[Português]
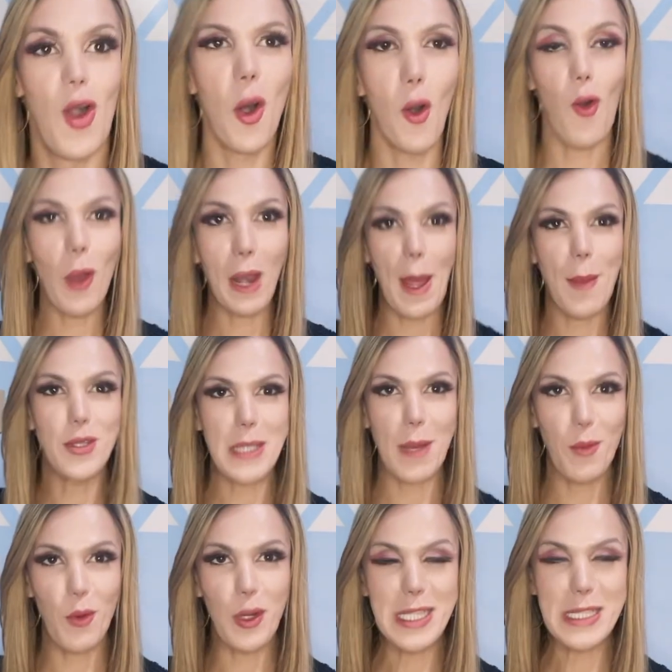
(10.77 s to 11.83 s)
Olá, meus
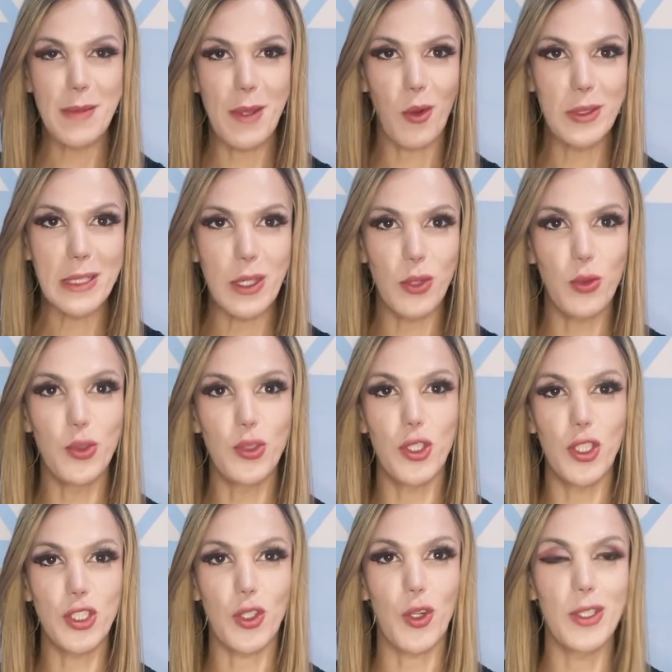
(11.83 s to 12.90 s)
amores, me contem tudo, não
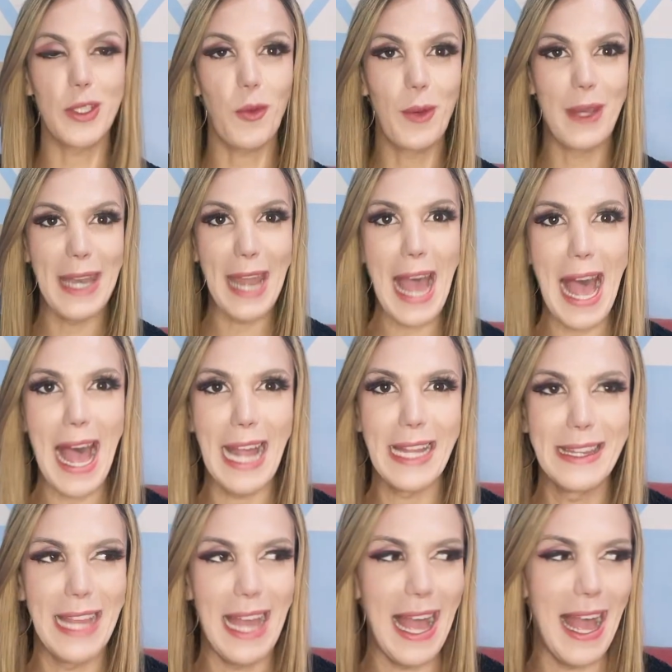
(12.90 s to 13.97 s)
escondam
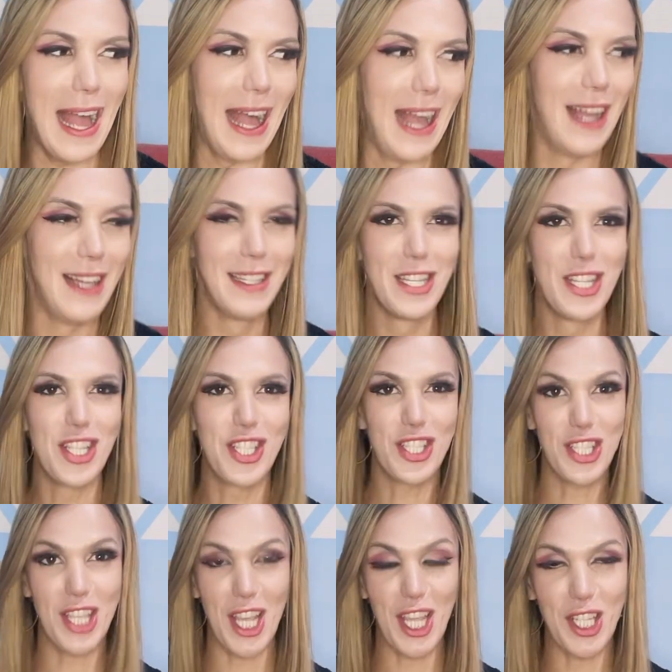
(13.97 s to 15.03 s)
nada.
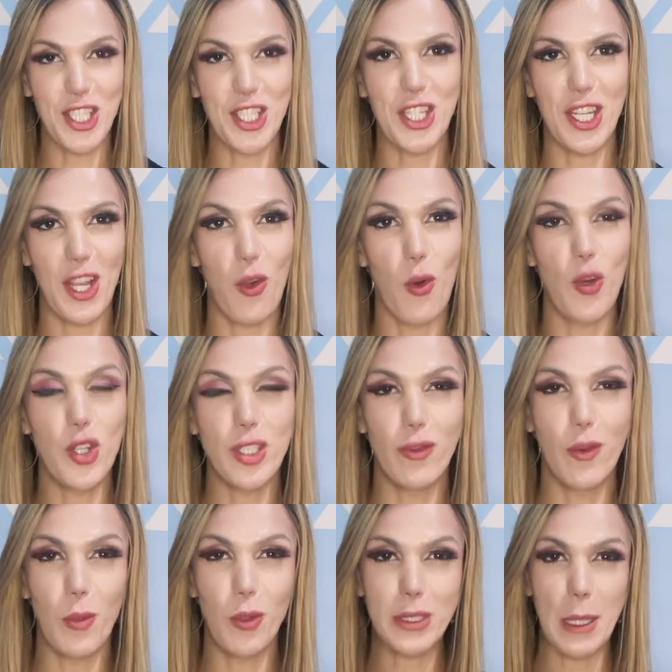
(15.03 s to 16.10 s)
Gente, hoje eu
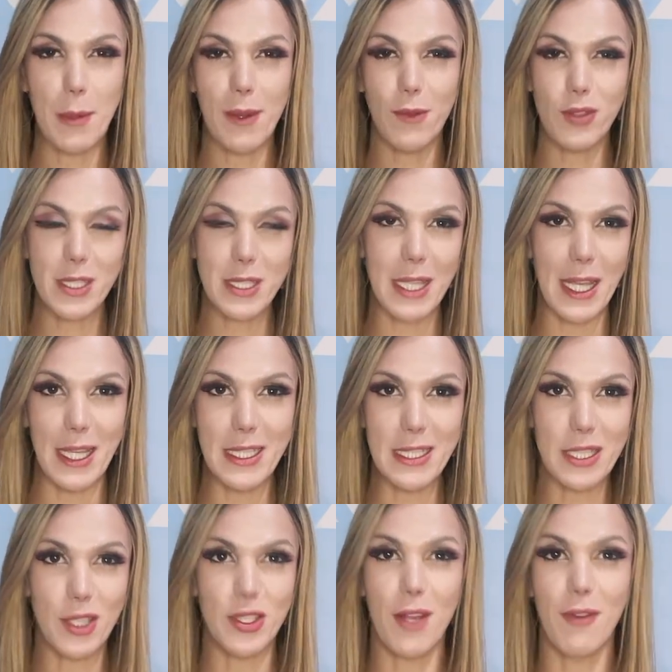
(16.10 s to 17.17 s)
vou mostrar pra vocês,
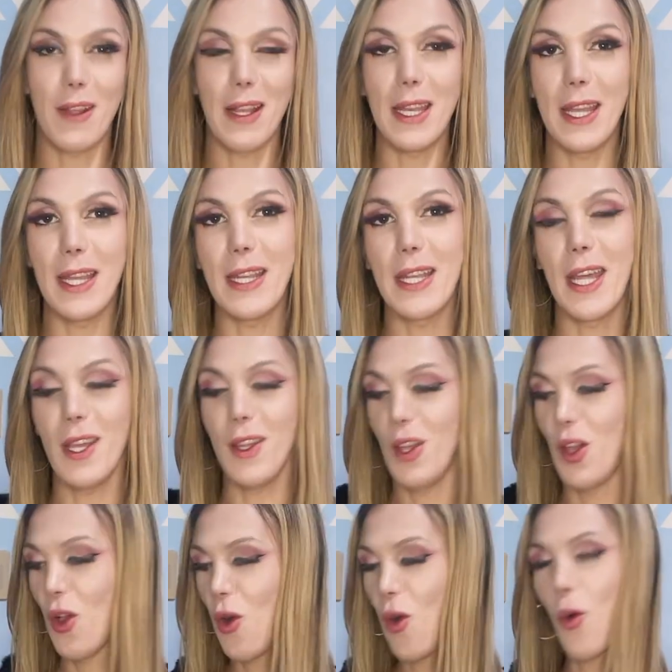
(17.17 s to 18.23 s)
que eu já falei, né?
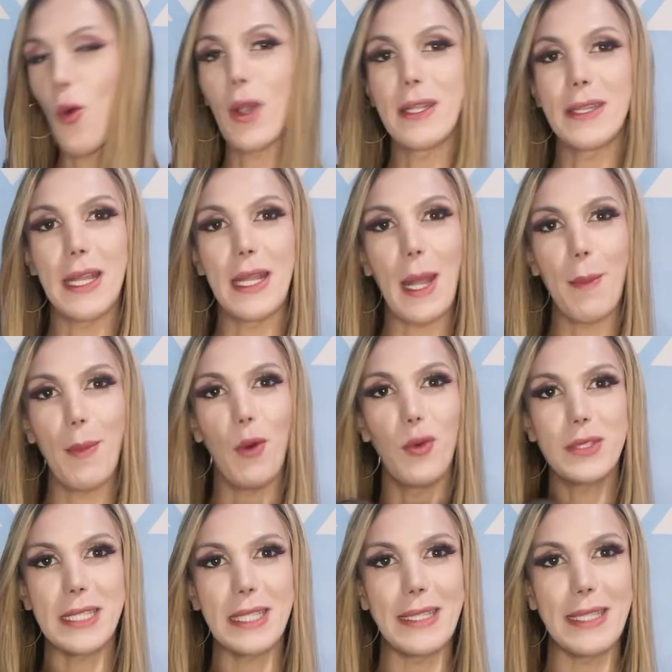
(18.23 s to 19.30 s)
O que tem na
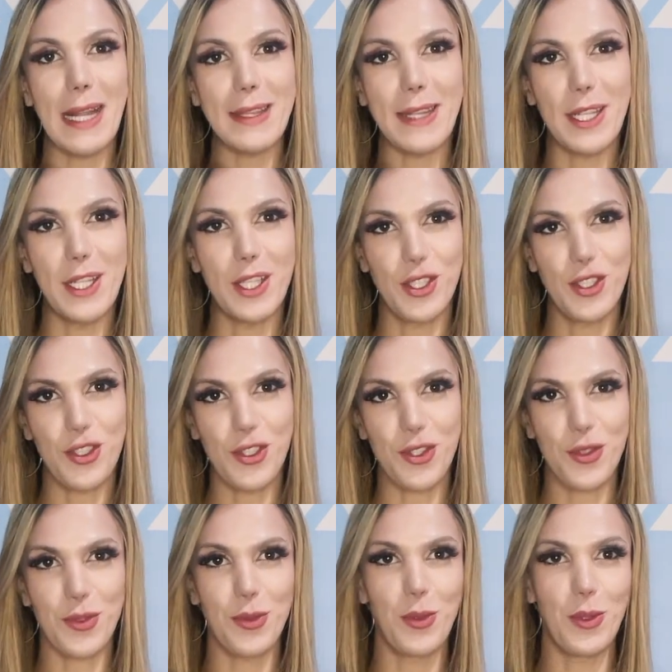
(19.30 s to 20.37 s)
bolsa da
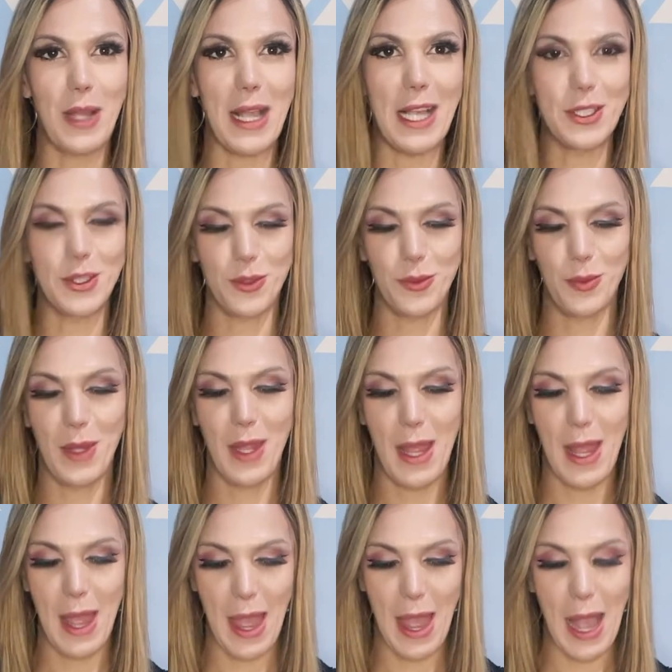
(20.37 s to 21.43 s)
trans, no caso.
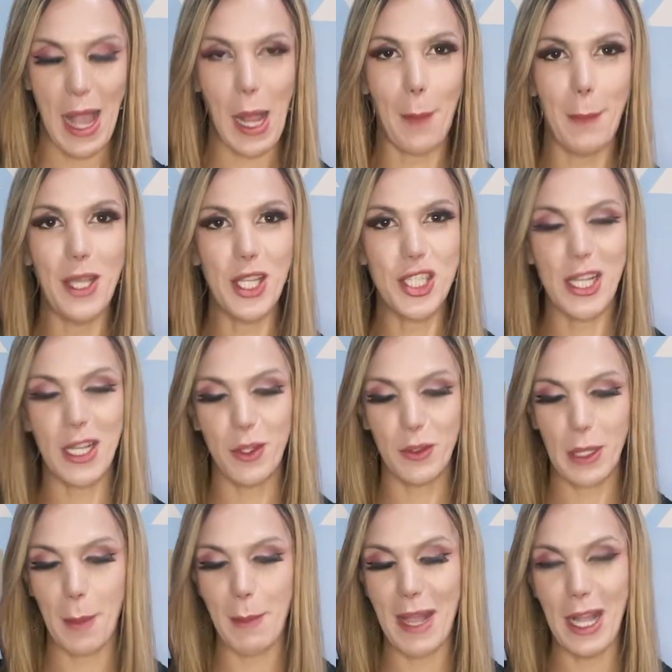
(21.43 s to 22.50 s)
Acabei de chegar do
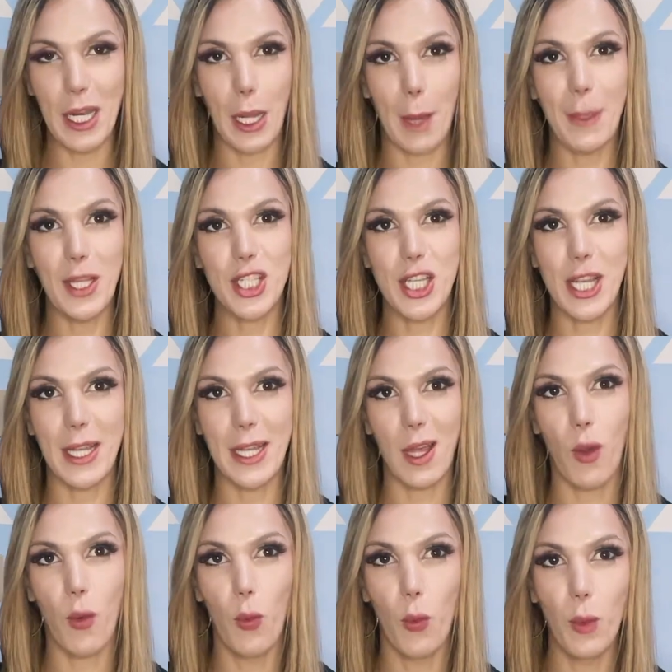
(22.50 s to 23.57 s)
trabalho, acabei de chegar da
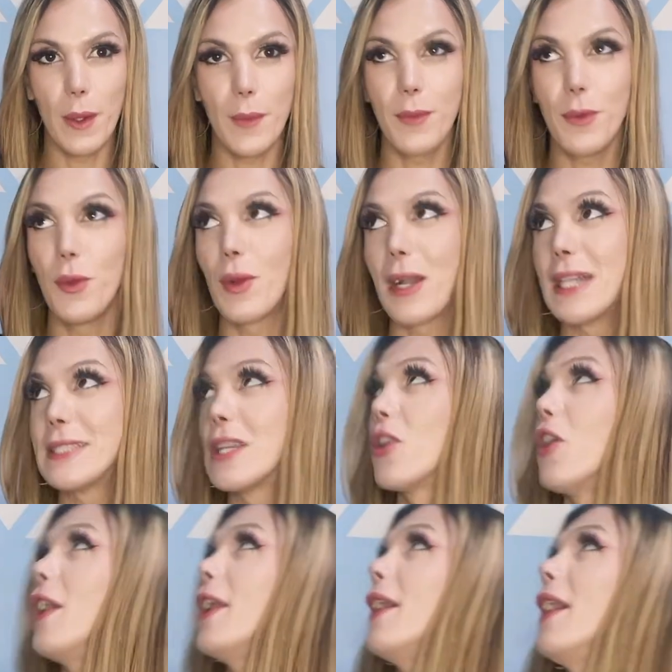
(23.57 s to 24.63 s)
rua. No caso,
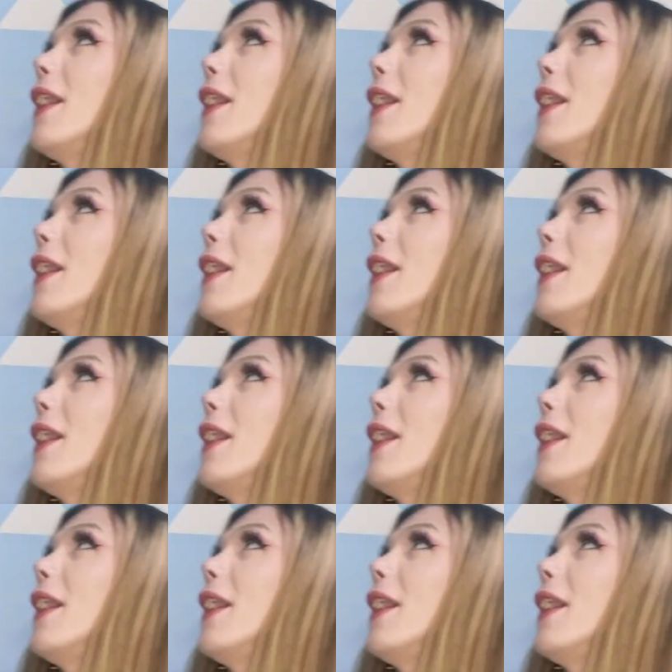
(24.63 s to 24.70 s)
agora